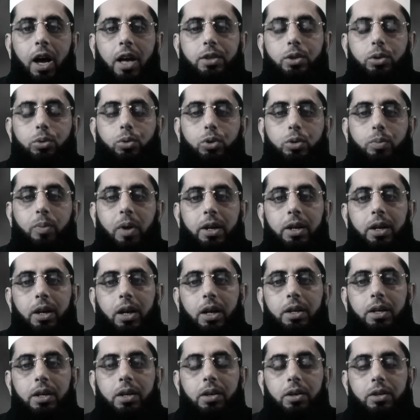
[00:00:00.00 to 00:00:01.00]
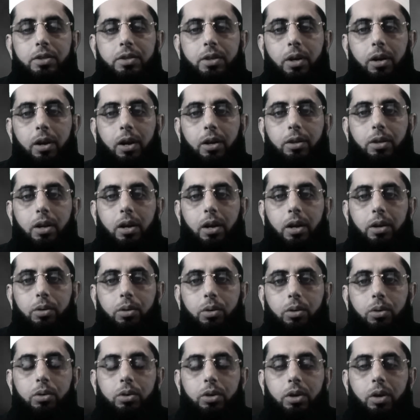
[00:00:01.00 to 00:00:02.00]
हज़रत स्मान गनी रज़ी अल्लाह
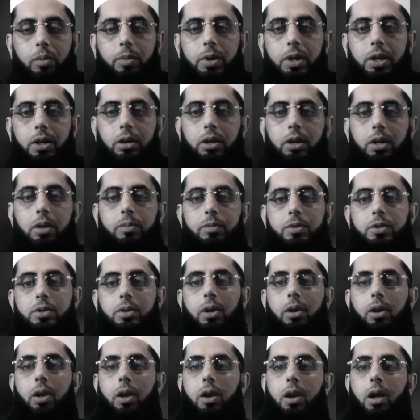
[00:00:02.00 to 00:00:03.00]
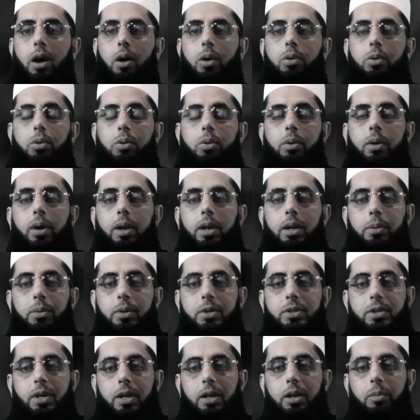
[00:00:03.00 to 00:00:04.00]
तु नबी करीम सल्ला
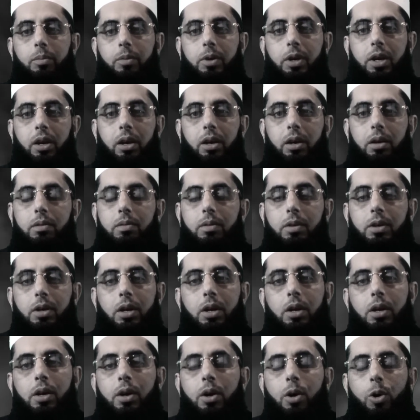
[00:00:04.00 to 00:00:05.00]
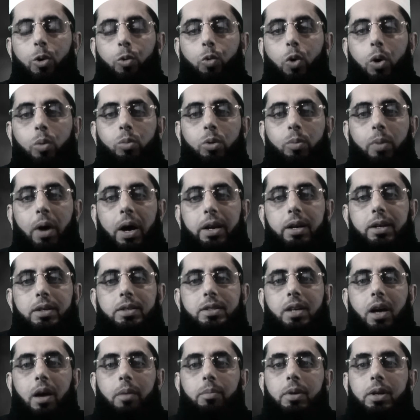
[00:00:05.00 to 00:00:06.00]
वसम के वो मुबारक
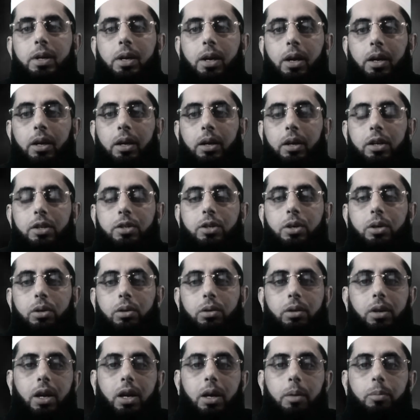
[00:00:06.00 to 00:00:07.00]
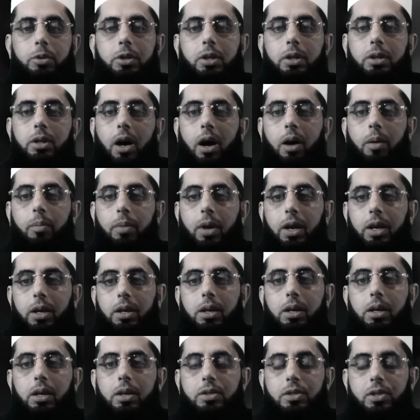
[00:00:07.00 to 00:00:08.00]
साबी हैं कि जिन्होंने इब्तदा में
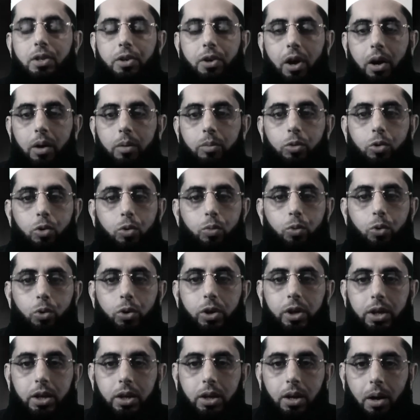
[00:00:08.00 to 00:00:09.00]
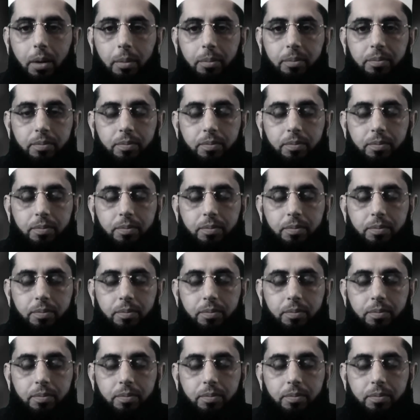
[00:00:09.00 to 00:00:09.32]
ही इस नाम कबूल किया